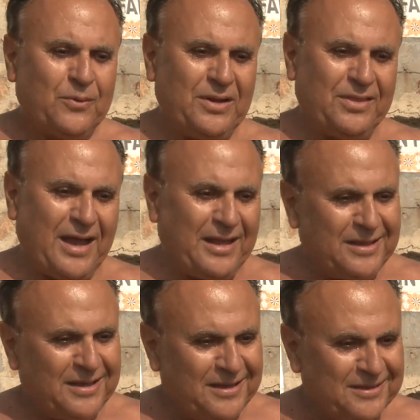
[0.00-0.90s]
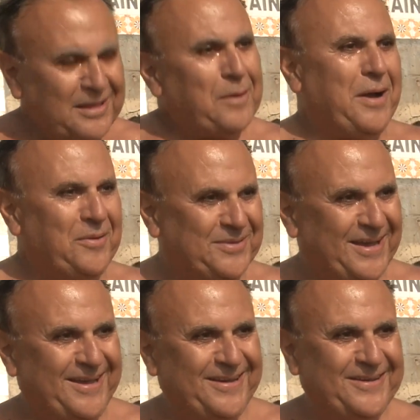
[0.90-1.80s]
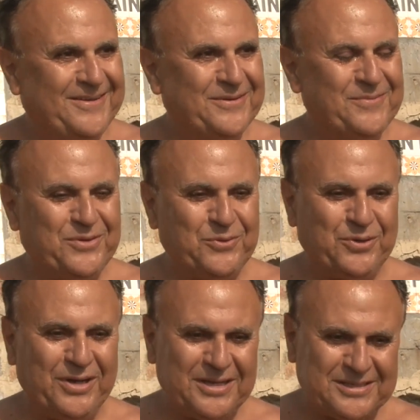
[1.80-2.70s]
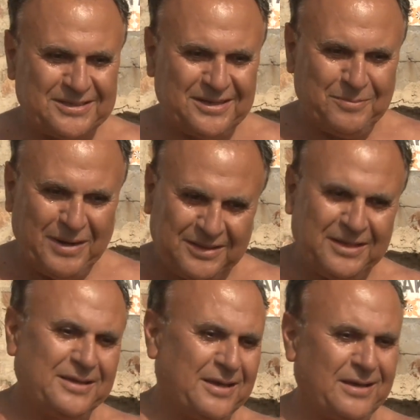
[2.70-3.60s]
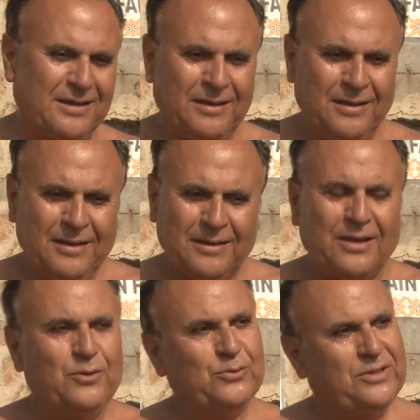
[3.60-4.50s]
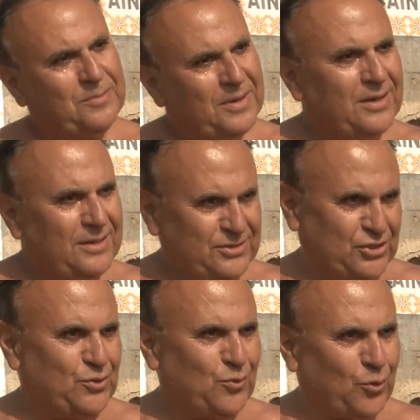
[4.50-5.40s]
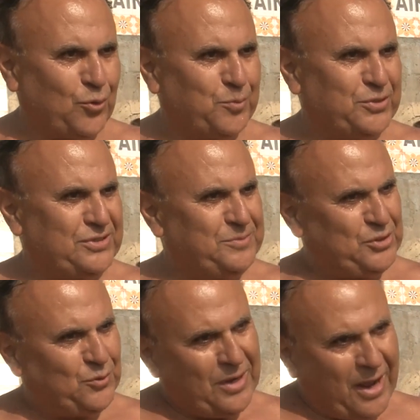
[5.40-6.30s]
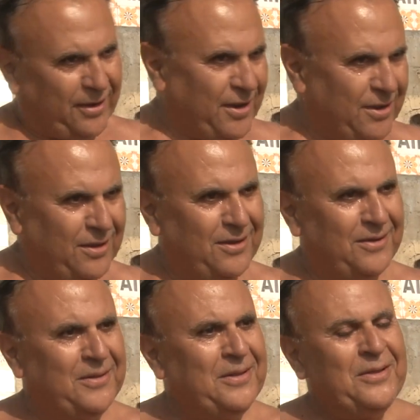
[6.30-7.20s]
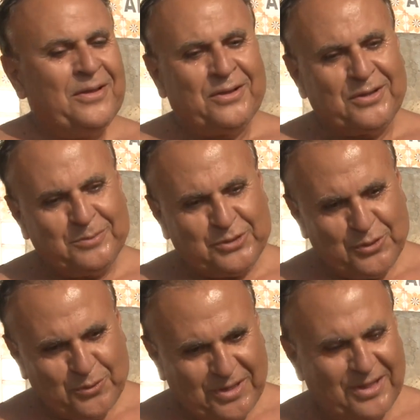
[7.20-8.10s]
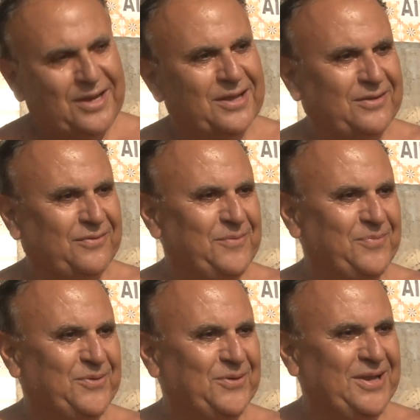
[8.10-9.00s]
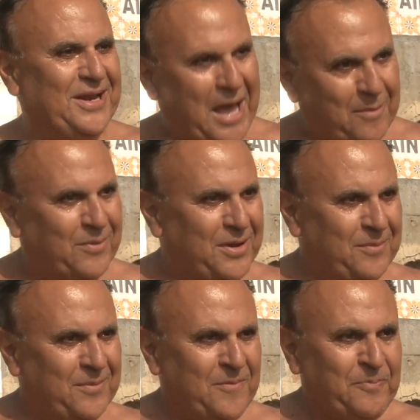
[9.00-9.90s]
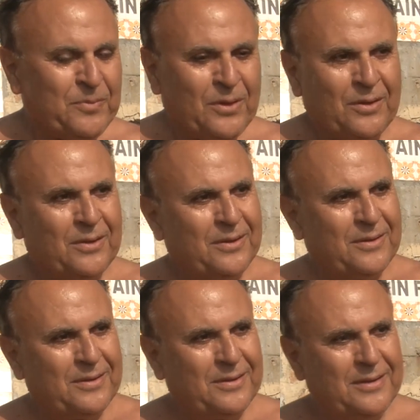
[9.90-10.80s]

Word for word: ولذا عندها طابع نتاعها فهمتني والناس البلديه كانوا ديما يجيو القربص يمشيو للعراقه يمشيو كذلك فهمتني ولا الحمام شنو هي العراقه